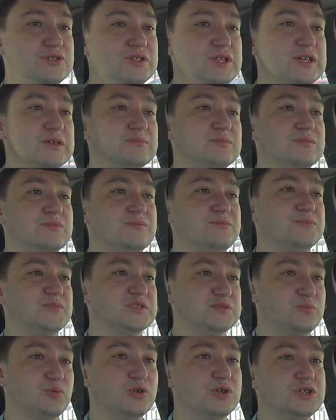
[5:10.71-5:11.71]
тем
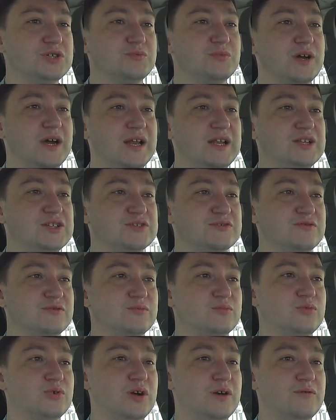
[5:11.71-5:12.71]
с большим
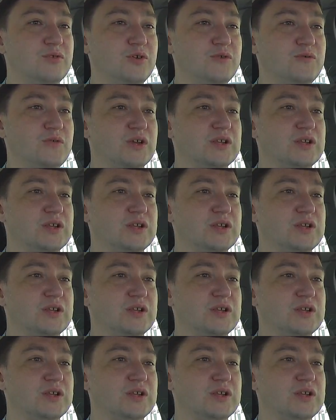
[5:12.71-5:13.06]
количеством муравьев